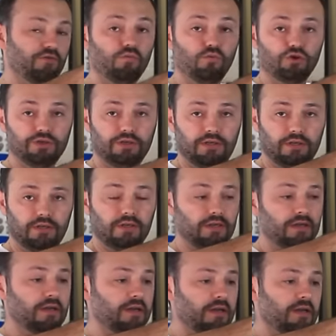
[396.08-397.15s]
Его можно и
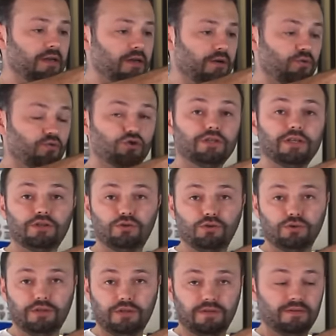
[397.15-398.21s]
уже
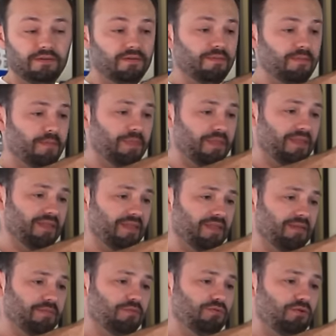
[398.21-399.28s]
натертый
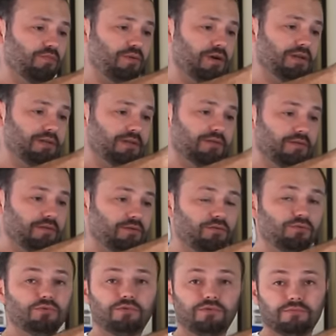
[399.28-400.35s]
покупать.
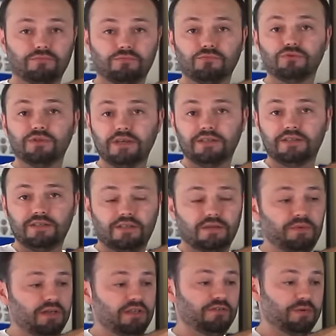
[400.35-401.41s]
Но ну вот у нас здесь
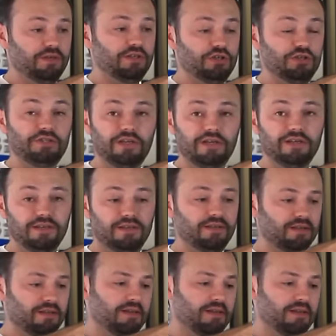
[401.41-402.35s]
имеется в продаже целенький.